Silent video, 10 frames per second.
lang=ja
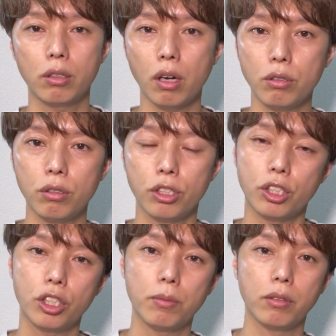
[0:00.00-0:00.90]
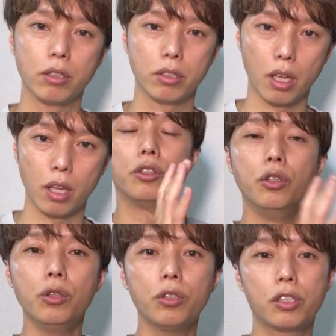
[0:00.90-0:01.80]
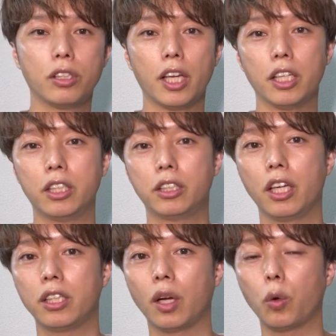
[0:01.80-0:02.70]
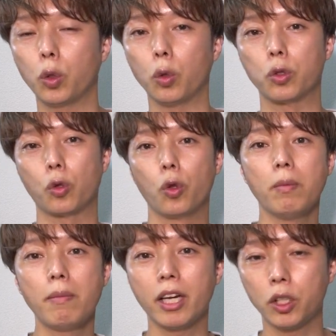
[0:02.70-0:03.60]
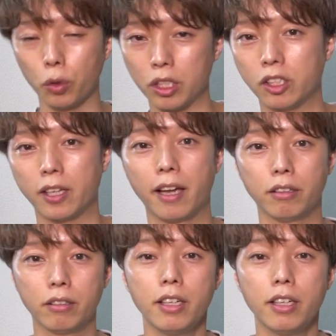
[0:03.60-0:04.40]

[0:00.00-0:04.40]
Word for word: 覚してしまうんですねニュースで言っていたことをそのまま人に伝える